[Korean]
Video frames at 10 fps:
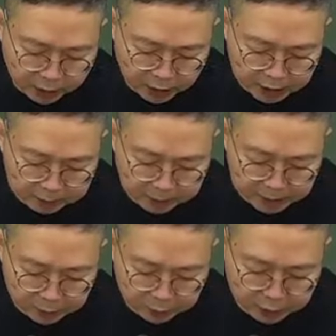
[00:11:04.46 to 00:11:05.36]
위해
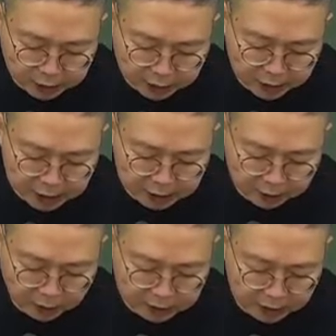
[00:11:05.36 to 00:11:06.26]
심판 청구 기간에
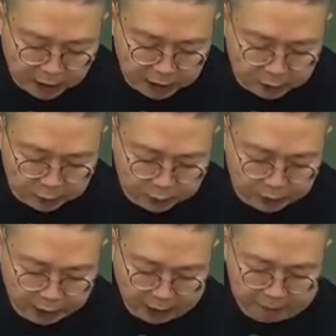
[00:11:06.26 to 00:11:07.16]
일정한 제한을 두고
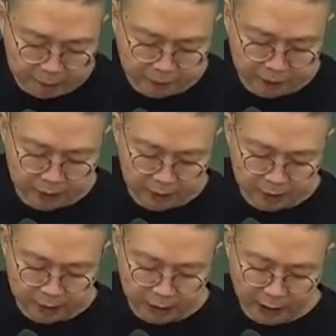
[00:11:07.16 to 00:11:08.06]
있다.
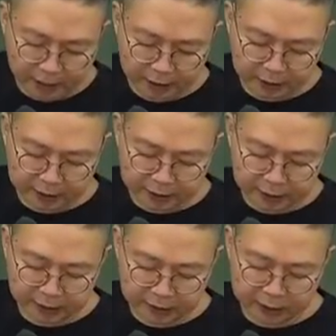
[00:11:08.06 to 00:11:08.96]
다만
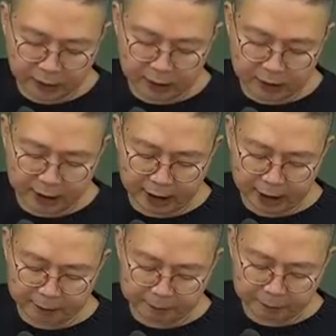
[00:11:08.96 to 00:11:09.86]
이것은 그
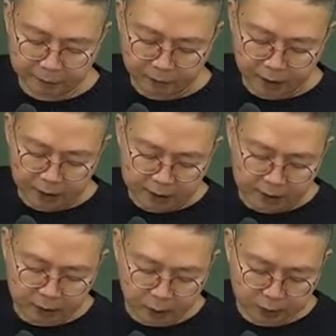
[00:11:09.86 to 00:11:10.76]
성질상
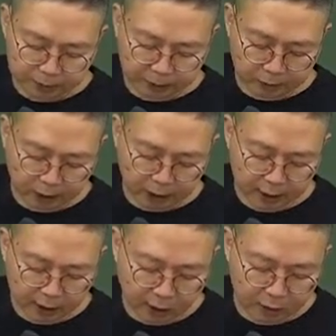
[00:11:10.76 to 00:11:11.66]
취소
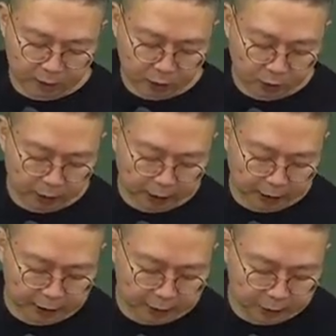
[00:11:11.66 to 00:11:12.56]
심판과 거부 처분에
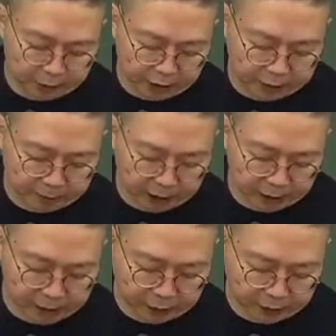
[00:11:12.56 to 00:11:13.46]
대한 의무행
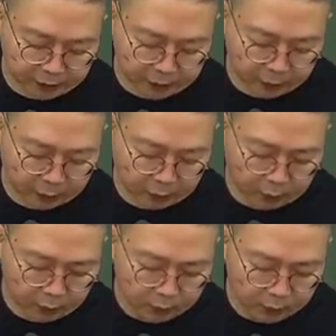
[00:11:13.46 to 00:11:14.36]
심판에만 적용됐고